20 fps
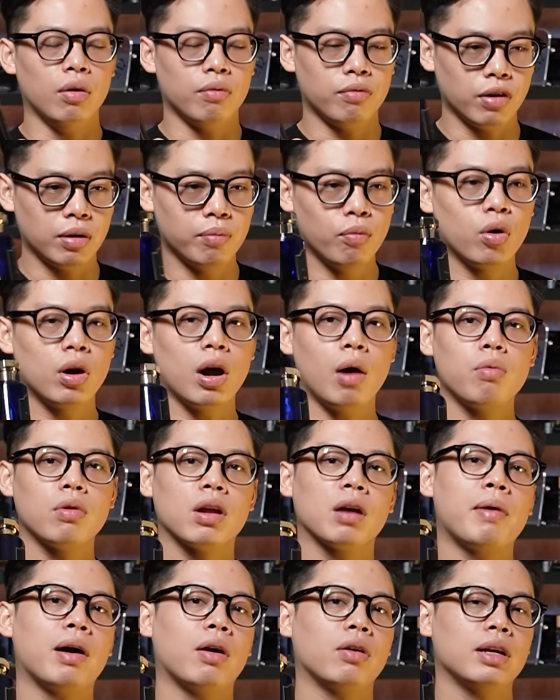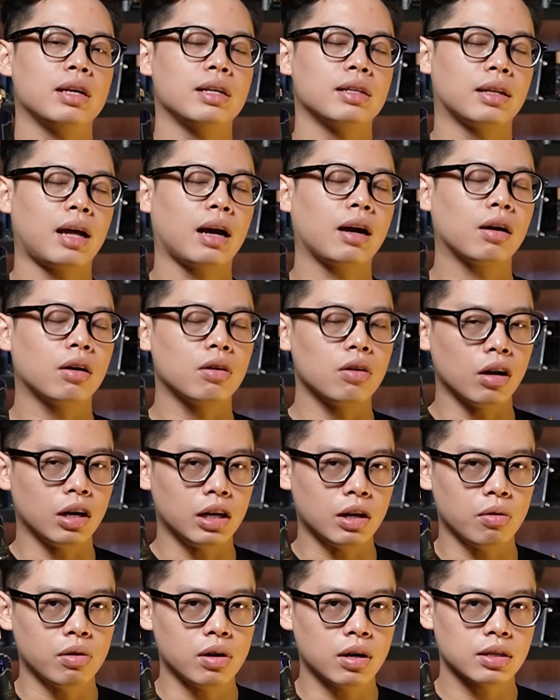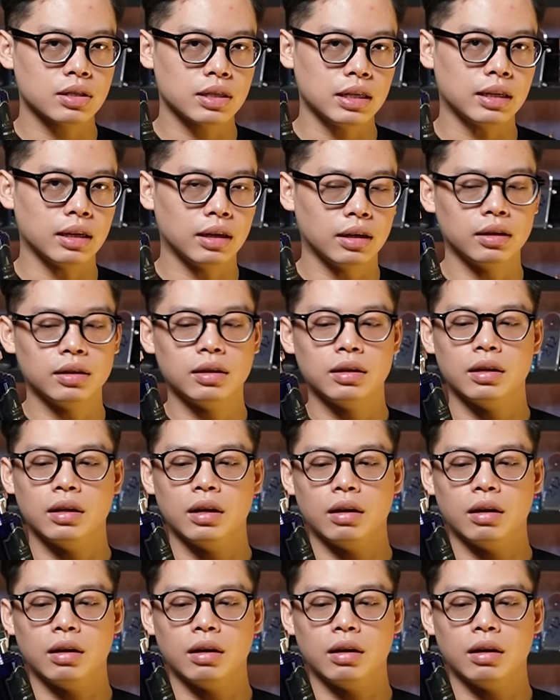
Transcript: với mùa đông nếu bạn có thể tăng cường liều lượng xịt hơn